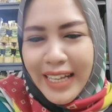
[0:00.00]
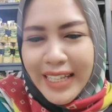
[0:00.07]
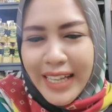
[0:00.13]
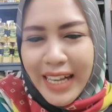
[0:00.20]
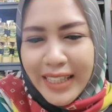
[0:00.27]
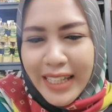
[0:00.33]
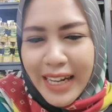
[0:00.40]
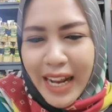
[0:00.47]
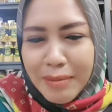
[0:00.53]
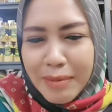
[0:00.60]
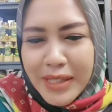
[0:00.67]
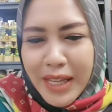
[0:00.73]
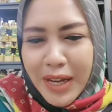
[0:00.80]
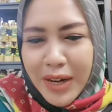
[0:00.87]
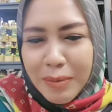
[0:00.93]
Yang terakhir
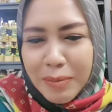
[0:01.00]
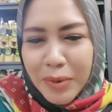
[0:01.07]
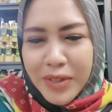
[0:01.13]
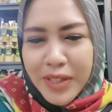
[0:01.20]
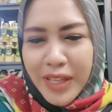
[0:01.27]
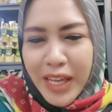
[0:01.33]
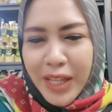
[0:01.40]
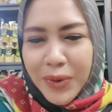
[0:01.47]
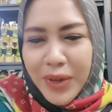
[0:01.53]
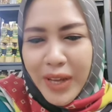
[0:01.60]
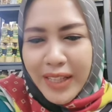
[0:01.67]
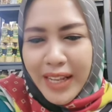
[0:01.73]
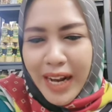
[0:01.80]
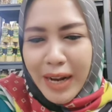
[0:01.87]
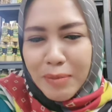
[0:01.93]
Mas Gerda posting itu
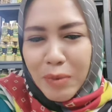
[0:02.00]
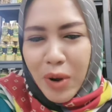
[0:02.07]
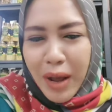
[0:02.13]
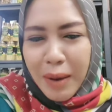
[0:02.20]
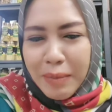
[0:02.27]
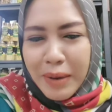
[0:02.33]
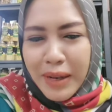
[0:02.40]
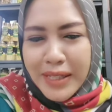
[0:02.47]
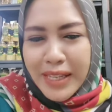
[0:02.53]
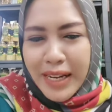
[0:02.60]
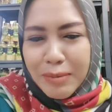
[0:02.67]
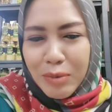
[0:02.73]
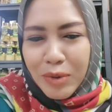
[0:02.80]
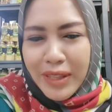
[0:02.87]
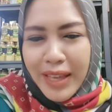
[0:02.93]
Yang terakhir mau ambil
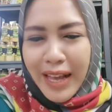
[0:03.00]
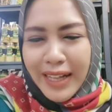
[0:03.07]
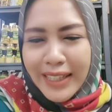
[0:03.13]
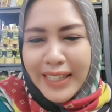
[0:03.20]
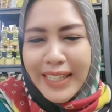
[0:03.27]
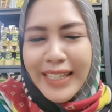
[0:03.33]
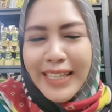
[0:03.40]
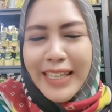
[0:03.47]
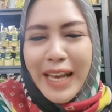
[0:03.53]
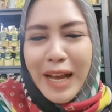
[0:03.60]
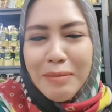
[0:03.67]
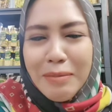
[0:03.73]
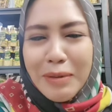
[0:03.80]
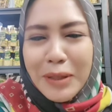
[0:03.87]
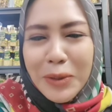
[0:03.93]
selimut yang ti
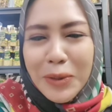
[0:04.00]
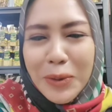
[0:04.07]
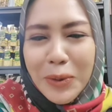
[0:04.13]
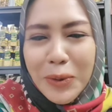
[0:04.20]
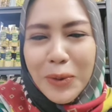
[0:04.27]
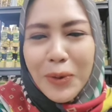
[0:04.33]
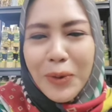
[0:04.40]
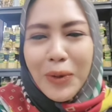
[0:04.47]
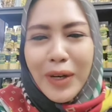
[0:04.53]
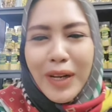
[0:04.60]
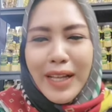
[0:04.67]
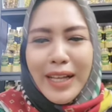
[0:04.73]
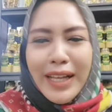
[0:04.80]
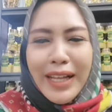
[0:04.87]
Iya betul